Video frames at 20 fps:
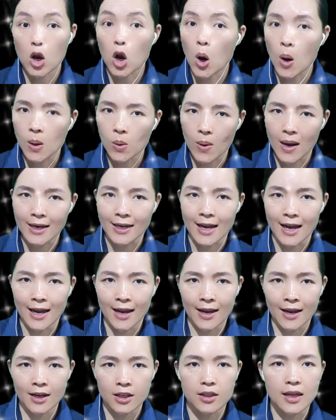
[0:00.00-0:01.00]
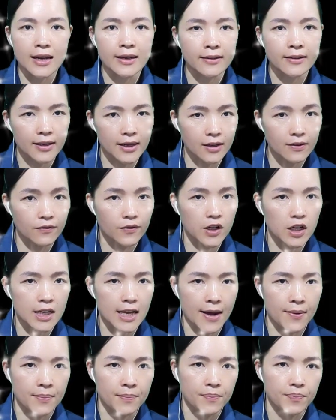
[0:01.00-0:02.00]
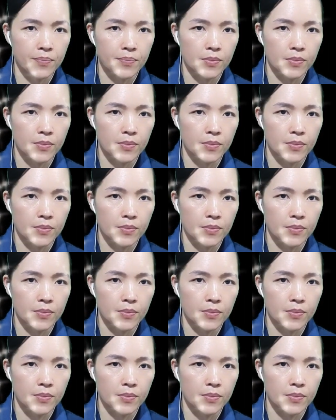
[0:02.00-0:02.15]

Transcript: có quan hệ thân thiết với nhau.